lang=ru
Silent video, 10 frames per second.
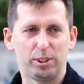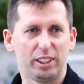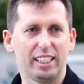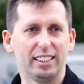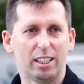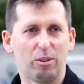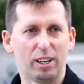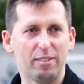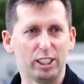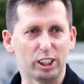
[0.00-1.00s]
все-таки на
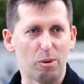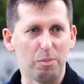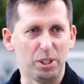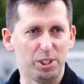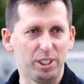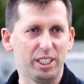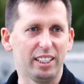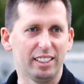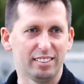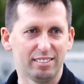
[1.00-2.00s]
уровне там
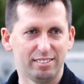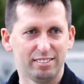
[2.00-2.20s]
PhD